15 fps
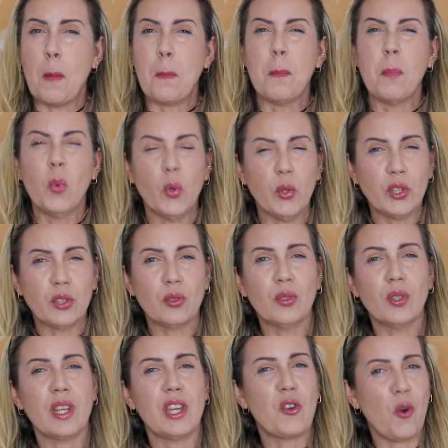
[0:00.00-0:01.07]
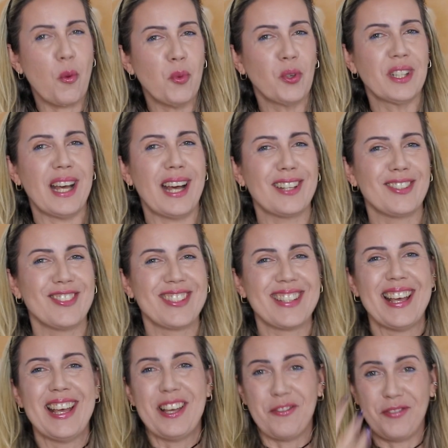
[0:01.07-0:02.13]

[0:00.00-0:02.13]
muito incomodados.